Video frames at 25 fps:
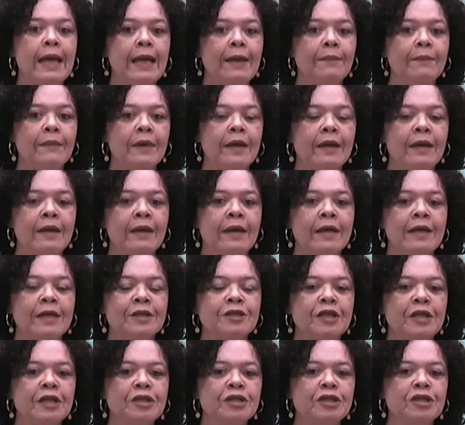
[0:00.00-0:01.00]
Eh, a
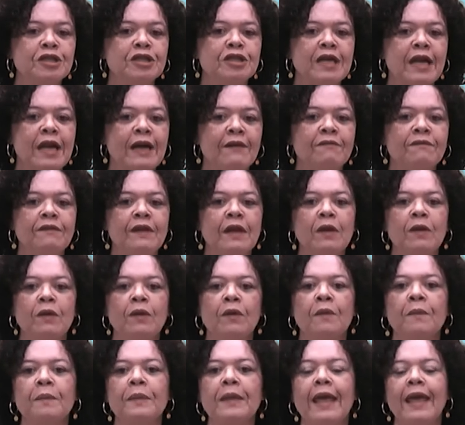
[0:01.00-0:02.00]
gente já
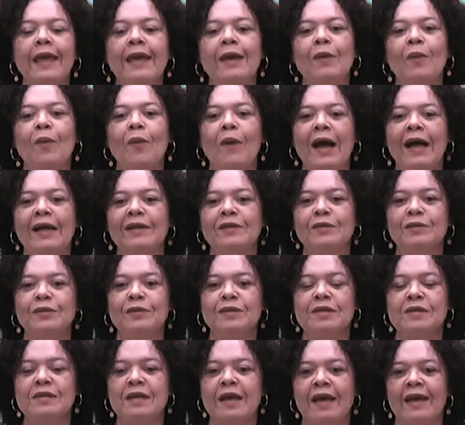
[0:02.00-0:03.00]
falou em
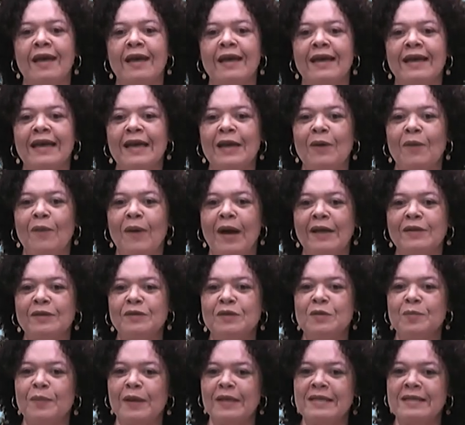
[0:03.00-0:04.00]
quadros, eh, em
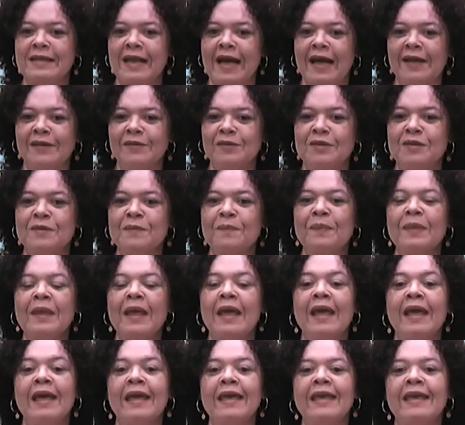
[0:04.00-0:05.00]
quadros passados
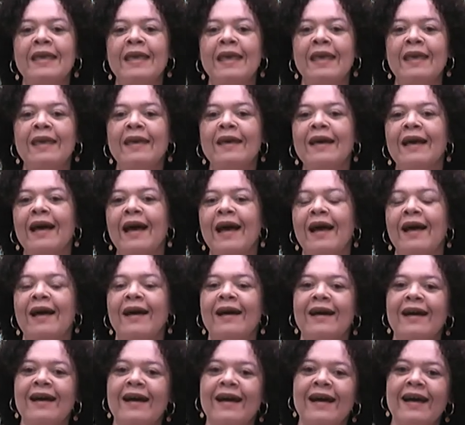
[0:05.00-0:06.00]
que
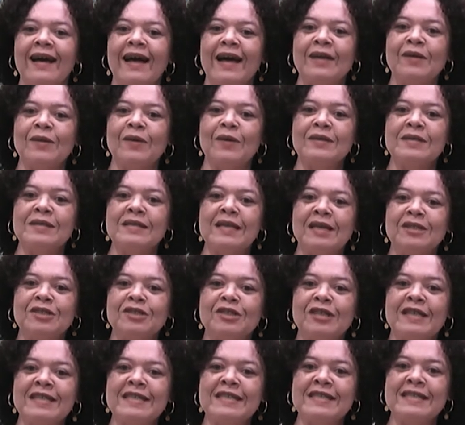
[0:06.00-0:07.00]
a, a, nossa
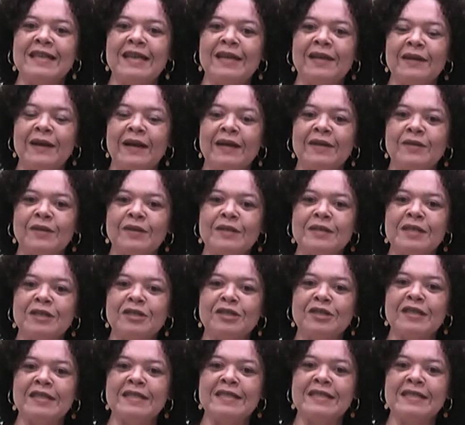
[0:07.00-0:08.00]
gestão, a nossa
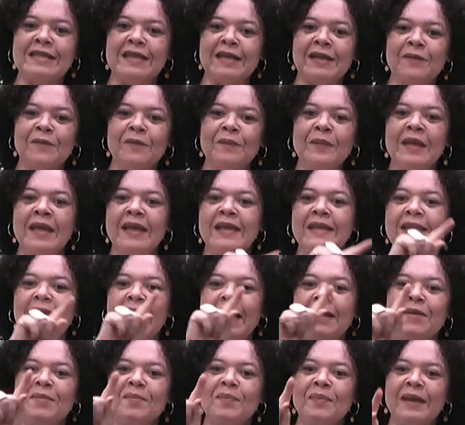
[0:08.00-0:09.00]
gestão
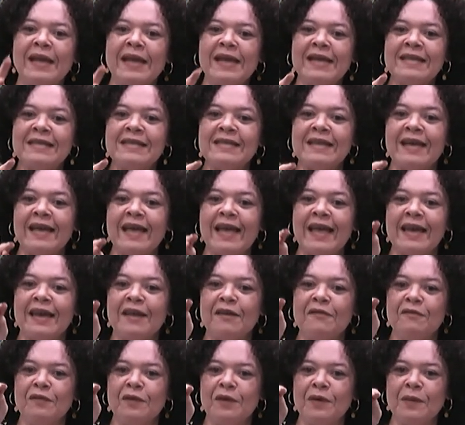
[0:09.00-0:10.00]
da empresa ela
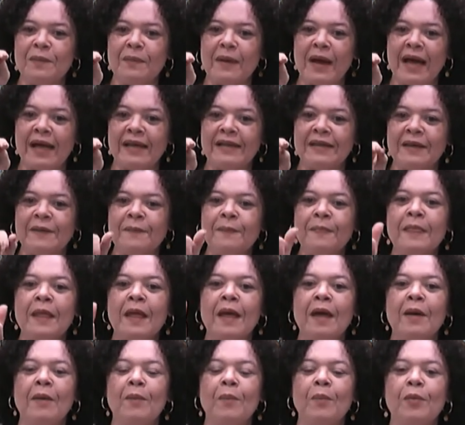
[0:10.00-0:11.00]
é formada
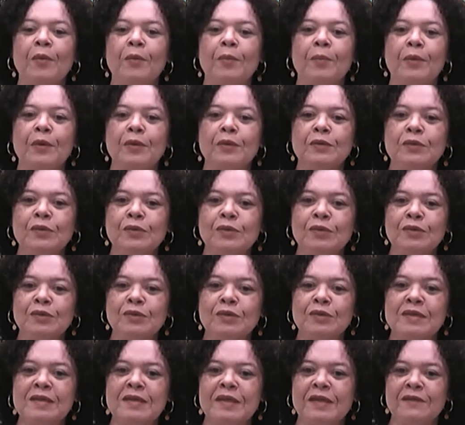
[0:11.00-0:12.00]
por
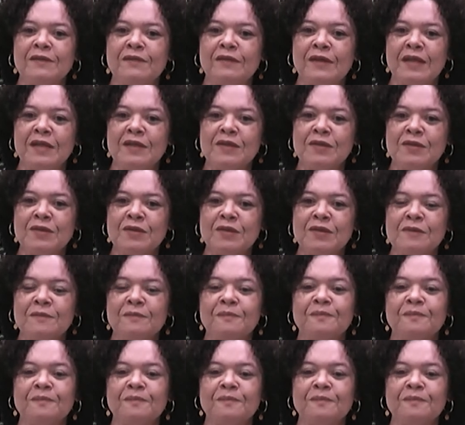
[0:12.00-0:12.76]
produtos, serviços